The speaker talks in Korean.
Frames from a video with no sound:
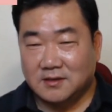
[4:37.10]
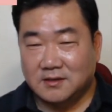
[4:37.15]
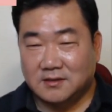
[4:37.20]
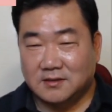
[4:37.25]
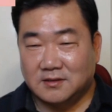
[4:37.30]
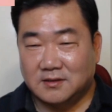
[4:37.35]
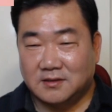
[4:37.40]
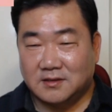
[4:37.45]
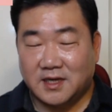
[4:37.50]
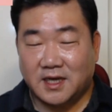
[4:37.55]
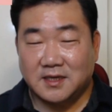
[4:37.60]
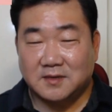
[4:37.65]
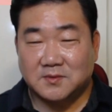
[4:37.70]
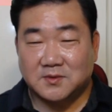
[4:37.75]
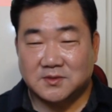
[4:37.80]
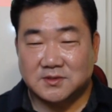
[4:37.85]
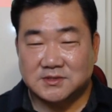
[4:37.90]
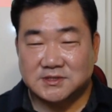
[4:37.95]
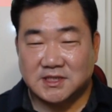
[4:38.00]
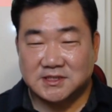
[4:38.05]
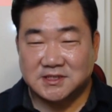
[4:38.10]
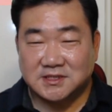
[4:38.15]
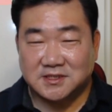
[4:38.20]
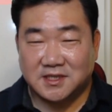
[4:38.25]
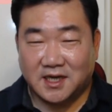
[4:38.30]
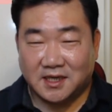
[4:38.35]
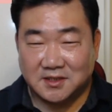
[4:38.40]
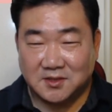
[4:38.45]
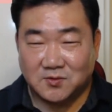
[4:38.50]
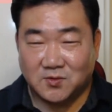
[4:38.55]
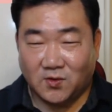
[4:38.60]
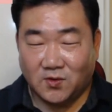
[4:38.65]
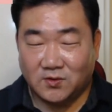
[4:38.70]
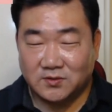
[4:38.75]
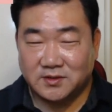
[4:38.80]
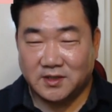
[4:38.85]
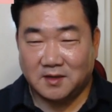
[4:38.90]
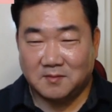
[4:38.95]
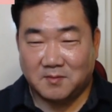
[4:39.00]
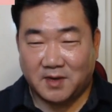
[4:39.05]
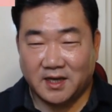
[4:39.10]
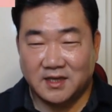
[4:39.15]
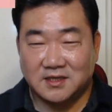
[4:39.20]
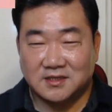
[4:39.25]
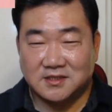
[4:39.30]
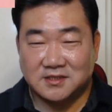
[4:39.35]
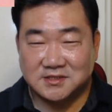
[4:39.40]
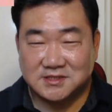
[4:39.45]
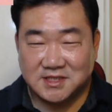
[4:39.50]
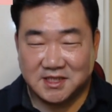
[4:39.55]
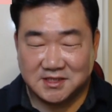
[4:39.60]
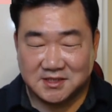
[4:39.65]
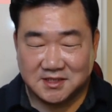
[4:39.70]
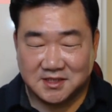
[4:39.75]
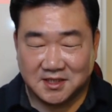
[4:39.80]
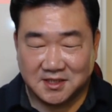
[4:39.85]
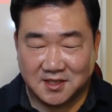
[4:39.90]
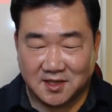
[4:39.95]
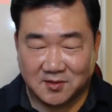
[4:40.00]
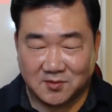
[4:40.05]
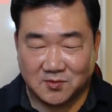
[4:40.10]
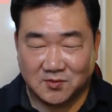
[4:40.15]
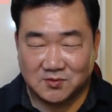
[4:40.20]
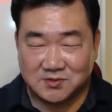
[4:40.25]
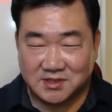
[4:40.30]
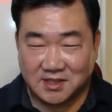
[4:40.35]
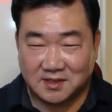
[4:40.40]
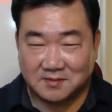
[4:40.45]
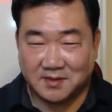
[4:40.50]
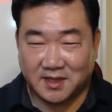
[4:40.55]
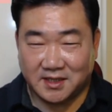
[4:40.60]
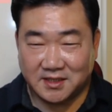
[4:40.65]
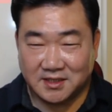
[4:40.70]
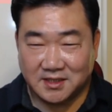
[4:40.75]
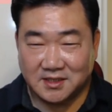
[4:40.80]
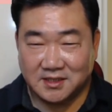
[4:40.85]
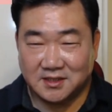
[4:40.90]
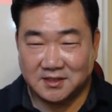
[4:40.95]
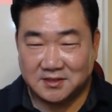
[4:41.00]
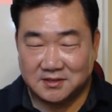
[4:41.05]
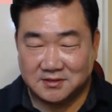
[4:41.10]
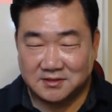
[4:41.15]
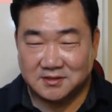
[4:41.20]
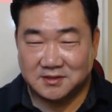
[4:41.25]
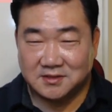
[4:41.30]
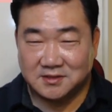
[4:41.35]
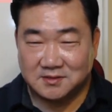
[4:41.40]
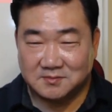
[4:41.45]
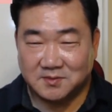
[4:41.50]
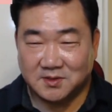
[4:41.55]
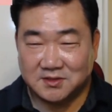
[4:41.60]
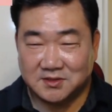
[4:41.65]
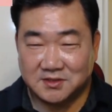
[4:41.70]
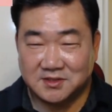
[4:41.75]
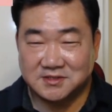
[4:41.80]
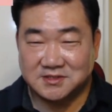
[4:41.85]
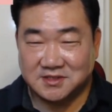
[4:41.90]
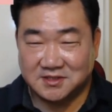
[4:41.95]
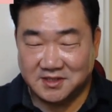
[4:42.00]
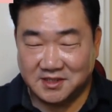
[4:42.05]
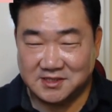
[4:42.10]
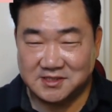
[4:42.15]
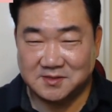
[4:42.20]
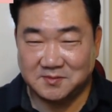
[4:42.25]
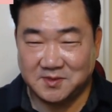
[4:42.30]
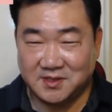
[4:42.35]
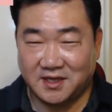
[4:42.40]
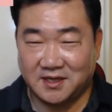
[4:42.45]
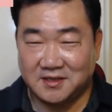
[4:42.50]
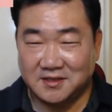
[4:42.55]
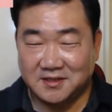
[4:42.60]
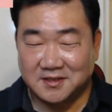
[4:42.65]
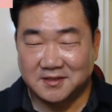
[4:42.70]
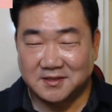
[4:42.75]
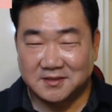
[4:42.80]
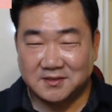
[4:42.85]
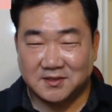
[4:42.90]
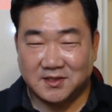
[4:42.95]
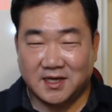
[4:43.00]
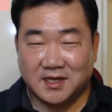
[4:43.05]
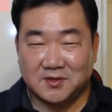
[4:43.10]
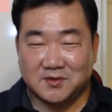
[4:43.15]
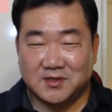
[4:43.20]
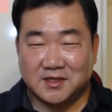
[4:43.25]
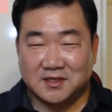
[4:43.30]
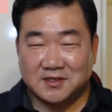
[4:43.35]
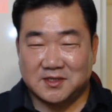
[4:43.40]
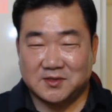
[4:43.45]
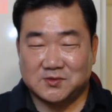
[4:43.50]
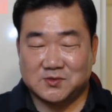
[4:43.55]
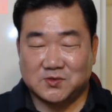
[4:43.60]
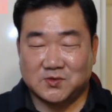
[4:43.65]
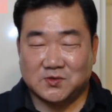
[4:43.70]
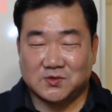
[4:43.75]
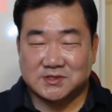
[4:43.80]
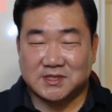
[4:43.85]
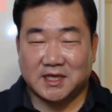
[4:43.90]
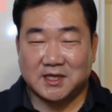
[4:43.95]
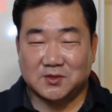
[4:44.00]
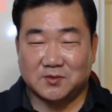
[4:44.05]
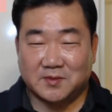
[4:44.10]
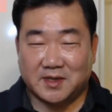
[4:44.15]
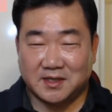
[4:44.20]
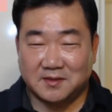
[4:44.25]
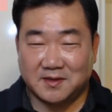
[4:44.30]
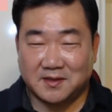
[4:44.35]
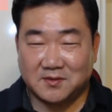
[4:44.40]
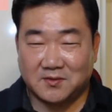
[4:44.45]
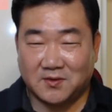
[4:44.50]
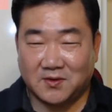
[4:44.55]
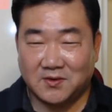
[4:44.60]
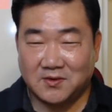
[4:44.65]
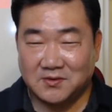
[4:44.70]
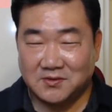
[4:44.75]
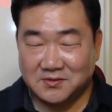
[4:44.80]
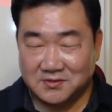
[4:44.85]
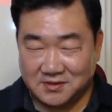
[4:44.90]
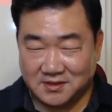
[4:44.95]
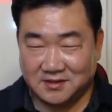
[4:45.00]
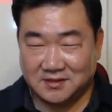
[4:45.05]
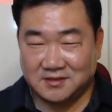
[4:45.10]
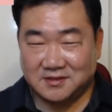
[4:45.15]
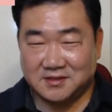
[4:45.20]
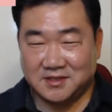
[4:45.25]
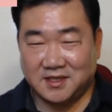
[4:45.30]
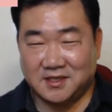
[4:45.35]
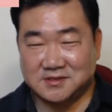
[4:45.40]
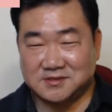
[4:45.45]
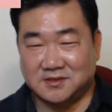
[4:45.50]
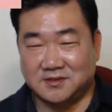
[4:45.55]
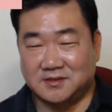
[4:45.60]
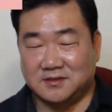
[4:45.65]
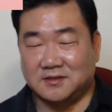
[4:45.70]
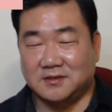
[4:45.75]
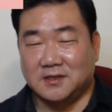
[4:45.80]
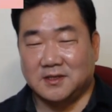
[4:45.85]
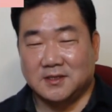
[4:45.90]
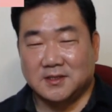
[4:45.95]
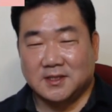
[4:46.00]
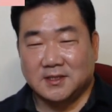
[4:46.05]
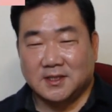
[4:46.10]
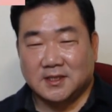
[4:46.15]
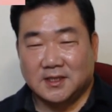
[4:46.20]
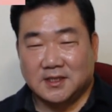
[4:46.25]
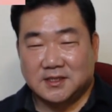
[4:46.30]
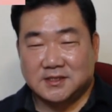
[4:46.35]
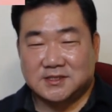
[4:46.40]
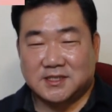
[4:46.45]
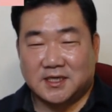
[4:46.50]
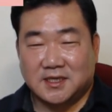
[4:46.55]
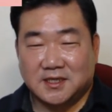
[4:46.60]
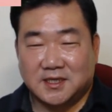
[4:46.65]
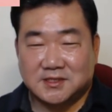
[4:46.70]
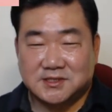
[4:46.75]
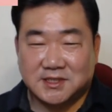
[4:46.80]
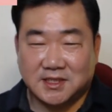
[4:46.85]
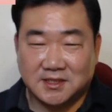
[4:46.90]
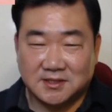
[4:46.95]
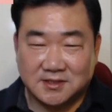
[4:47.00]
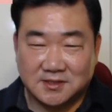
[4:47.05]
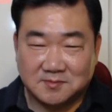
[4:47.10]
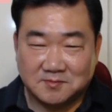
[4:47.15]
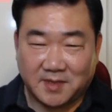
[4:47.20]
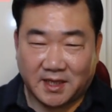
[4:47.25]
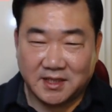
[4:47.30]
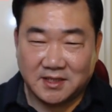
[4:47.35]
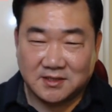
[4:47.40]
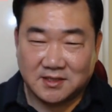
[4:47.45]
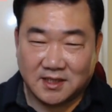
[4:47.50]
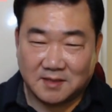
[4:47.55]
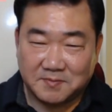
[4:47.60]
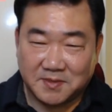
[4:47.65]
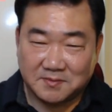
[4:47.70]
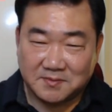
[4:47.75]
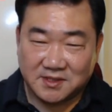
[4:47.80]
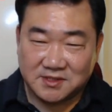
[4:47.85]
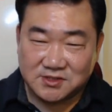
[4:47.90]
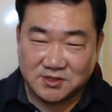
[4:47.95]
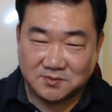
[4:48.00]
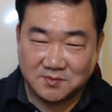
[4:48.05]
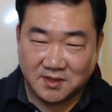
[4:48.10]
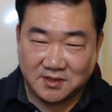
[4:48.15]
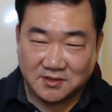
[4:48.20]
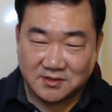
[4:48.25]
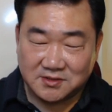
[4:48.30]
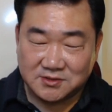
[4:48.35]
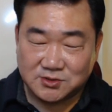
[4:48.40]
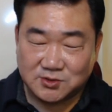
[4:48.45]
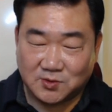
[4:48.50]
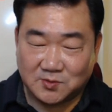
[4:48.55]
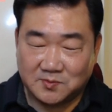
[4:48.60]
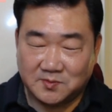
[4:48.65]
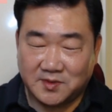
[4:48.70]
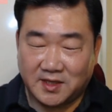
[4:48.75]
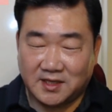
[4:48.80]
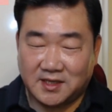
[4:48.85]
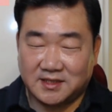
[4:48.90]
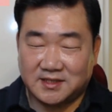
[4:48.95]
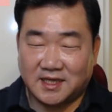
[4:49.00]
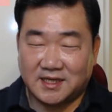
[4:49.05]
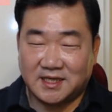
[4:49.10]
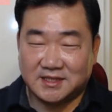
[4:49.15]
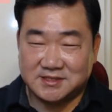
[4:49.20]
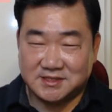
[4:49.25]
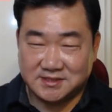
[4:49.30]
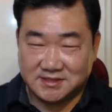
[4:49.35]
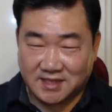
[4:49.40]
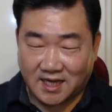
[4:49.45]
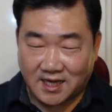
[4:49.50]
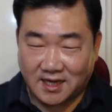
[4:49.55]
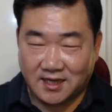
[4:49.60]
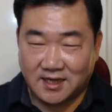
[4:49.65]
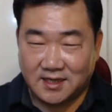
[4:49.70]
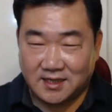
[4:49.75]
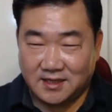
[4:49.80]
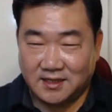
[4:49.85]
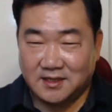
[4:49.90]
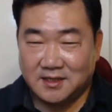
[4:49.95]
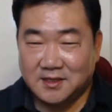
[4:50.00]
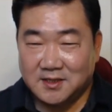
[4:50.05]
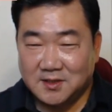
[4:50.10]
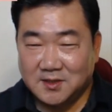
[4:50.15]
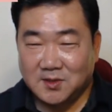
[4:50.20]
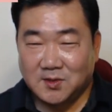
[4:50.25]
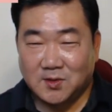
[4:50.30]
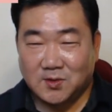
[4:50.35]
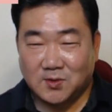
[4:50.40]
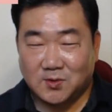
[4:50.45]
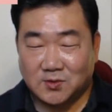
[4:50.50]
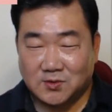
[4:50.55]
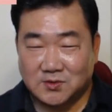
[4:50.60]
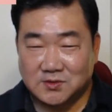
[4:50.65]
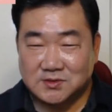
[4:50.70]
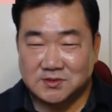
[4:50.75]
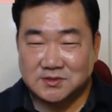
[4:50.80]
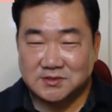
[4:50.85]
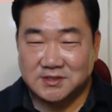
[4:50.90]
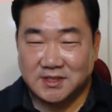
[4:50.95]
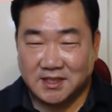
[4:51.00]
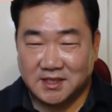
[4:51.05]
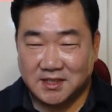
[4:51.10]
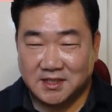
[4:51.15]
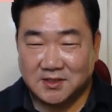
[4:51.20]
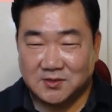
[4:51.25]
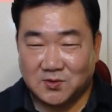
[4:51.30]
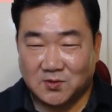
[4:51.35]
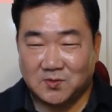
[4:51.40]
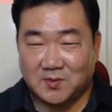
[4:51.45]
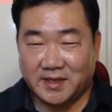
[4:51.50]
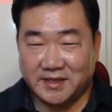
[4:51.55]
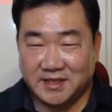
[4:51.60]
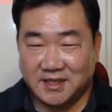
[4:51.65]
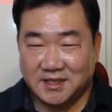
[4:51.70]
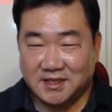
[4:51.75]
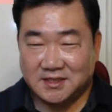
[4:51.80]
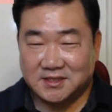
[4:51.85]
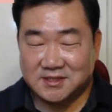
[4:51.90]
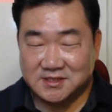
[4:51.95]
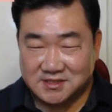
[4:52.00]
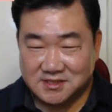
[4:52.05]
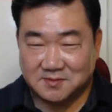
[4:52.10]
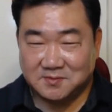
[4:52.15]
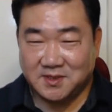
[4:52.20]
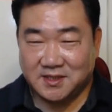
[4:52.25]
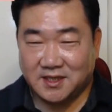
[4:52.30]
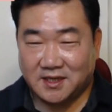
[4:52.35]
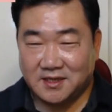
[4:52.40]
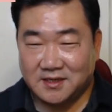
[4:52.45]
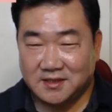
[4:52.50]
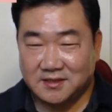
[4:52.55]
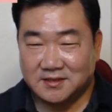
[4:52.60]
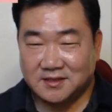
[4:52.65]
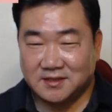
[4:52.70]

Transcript: 어, 라이브 체질은 아니고 네, 마이크 체질이라고 제가 많이 들은 적은 있습니다. 학교 다닐 때또 사이도 많이 봤고 예, 그래서 이상하게 체는 마이크 앞에만 서면은 좀애가 달라진다. 아, 그런 얘기도 많이 듣습니다.